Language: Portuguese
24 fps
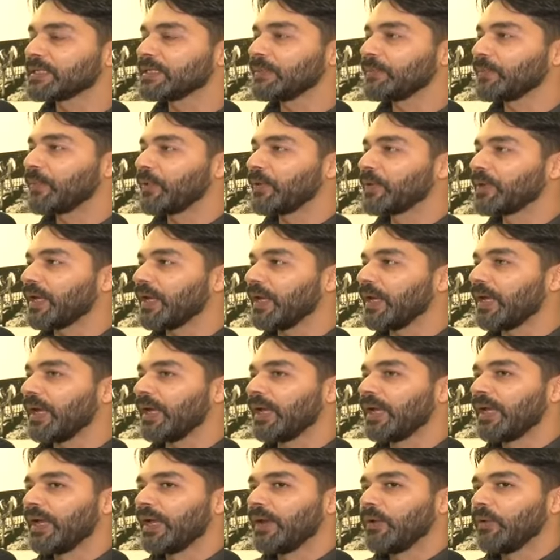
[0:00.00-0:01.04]
assim, porque
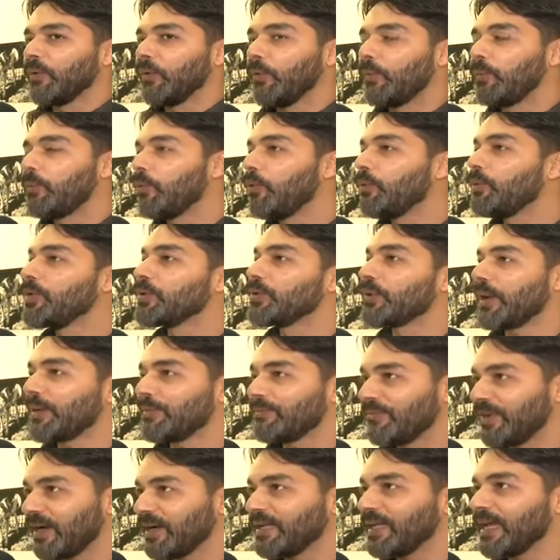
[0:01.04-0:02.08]
o público é
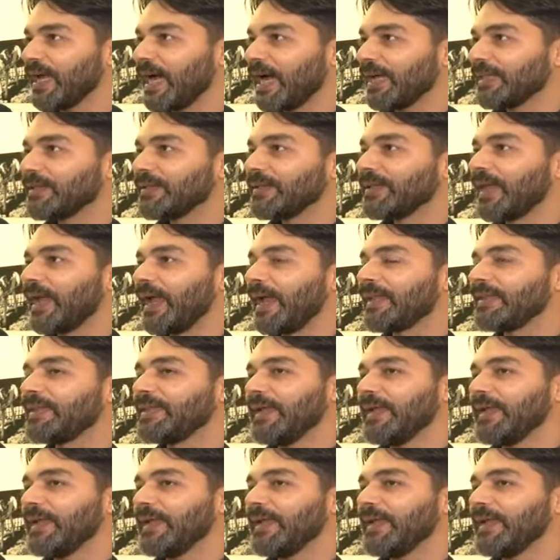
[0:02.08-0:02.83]
variado, né?